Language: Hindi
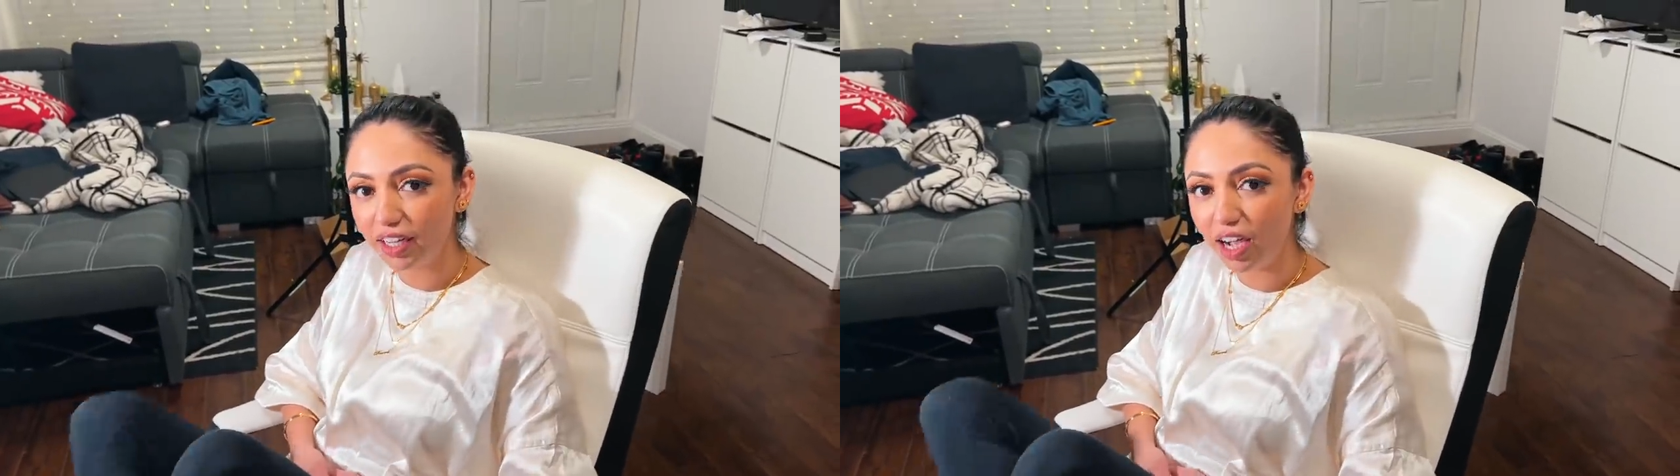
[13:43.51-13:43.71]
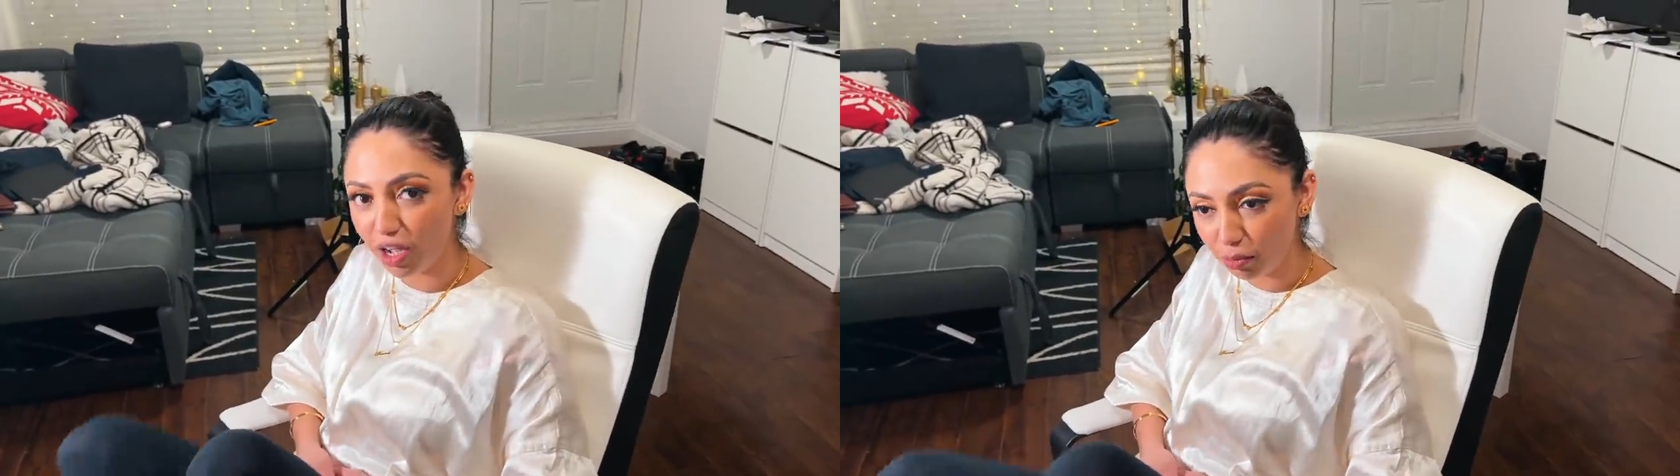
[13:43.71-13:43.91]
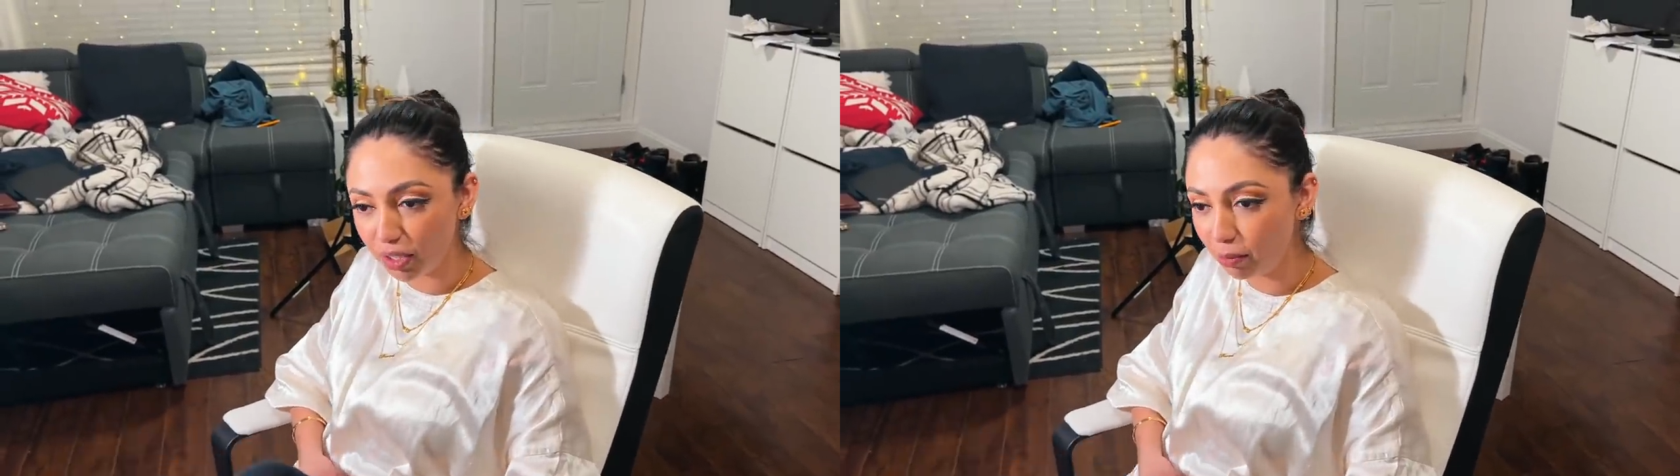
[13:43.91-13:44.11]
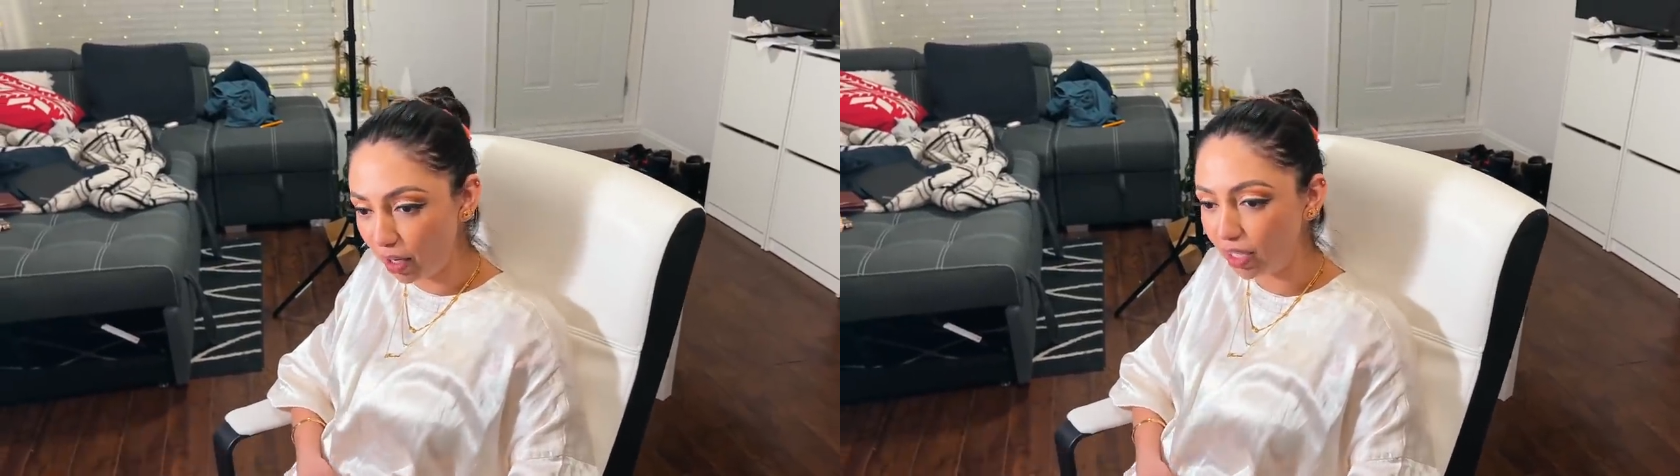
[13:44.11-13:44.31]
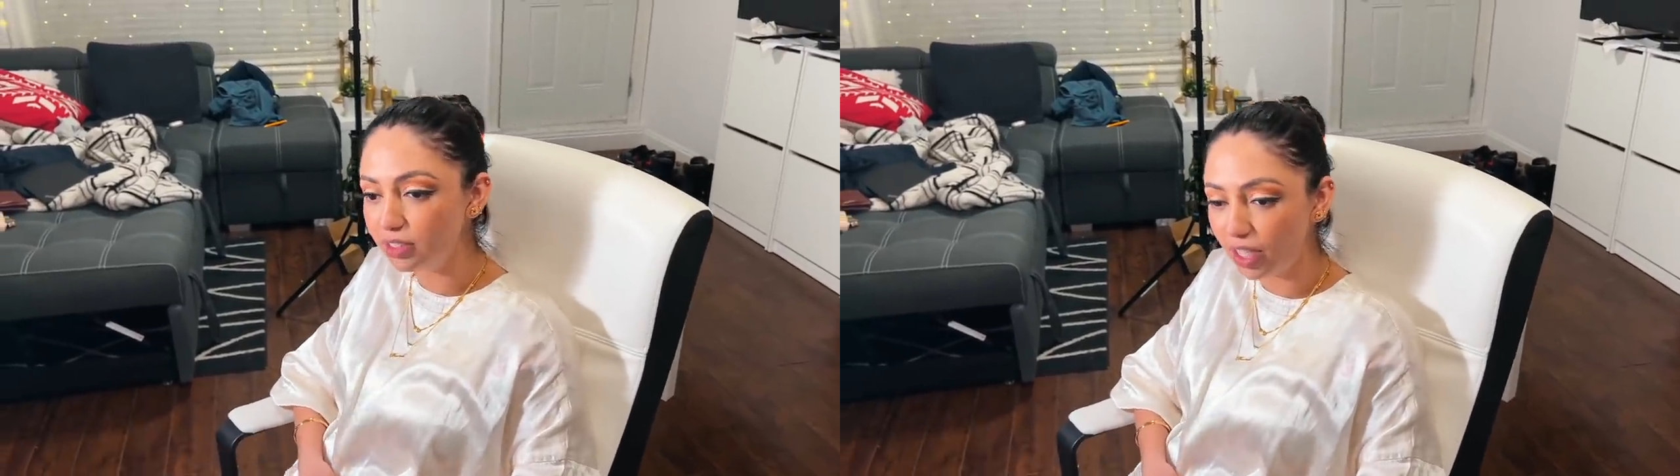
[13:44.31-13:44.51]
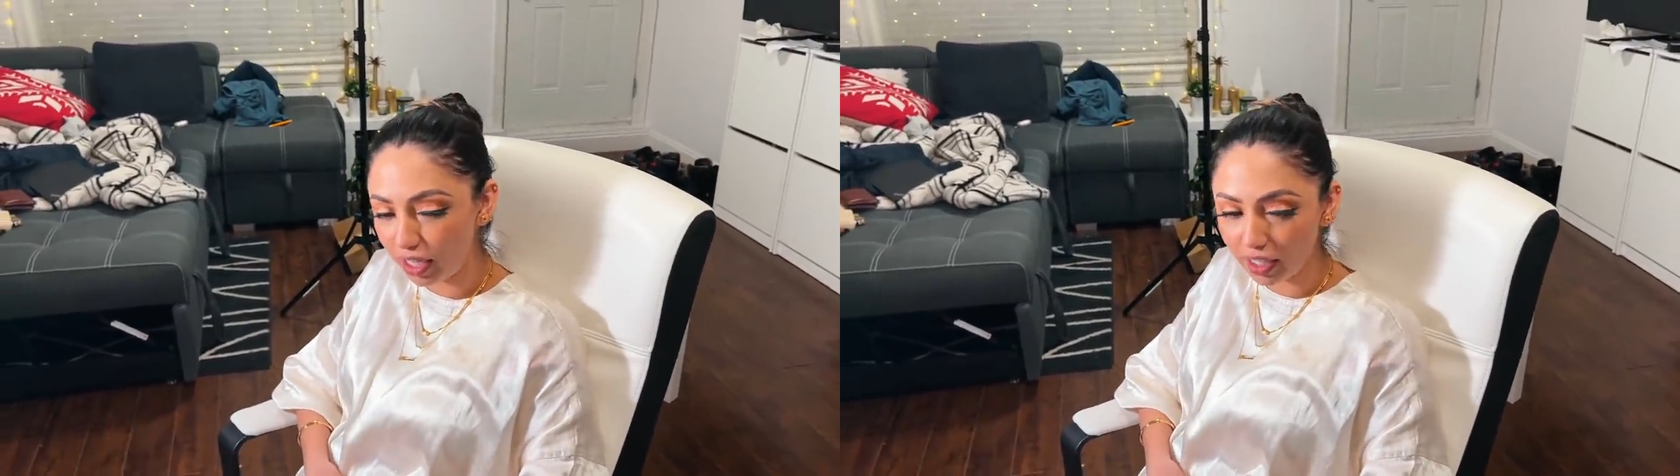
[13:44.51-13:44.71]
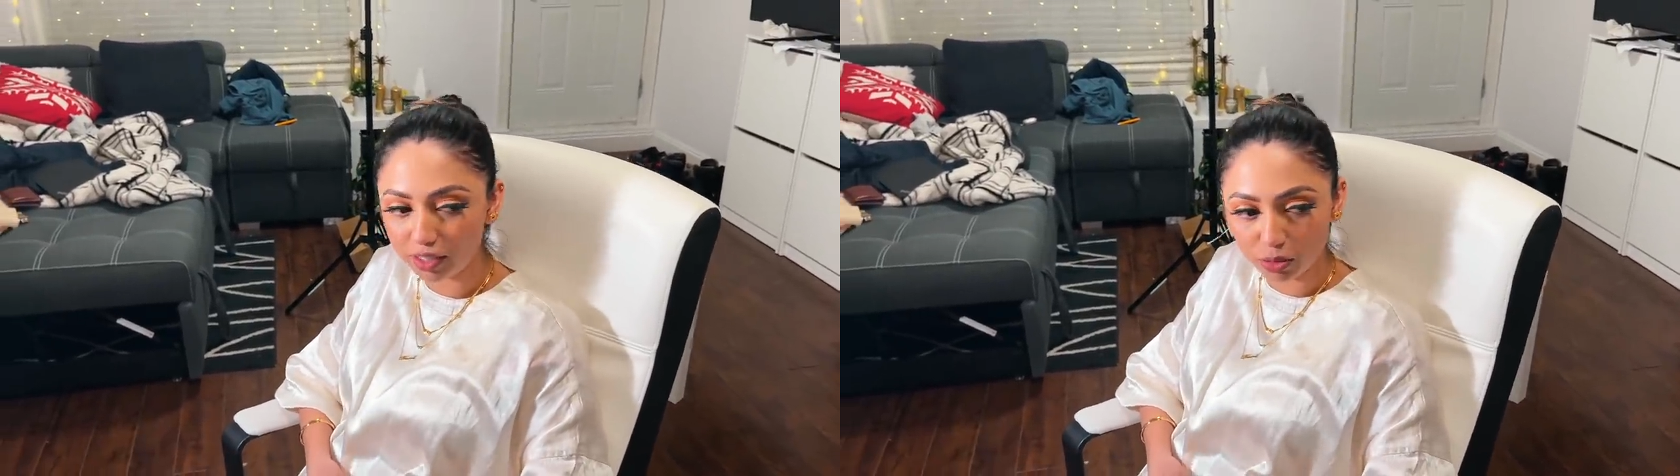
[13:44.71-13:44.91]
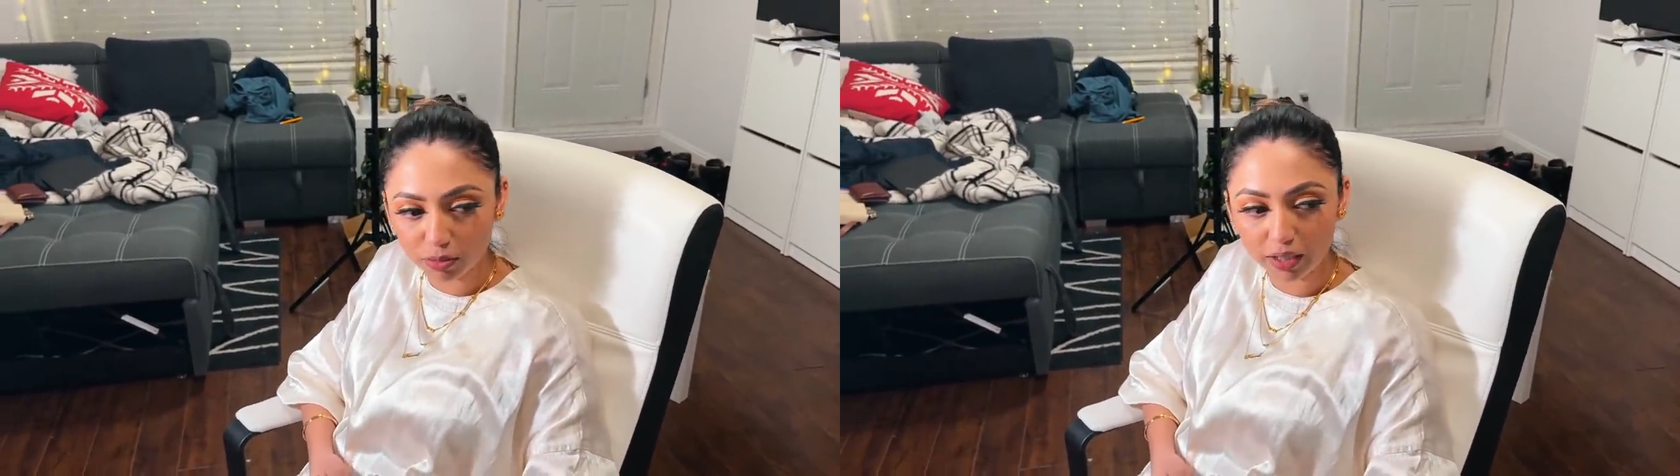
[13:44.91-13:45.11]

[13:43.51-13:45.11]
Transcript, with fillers: काम के बाद डायरेक्ट तुम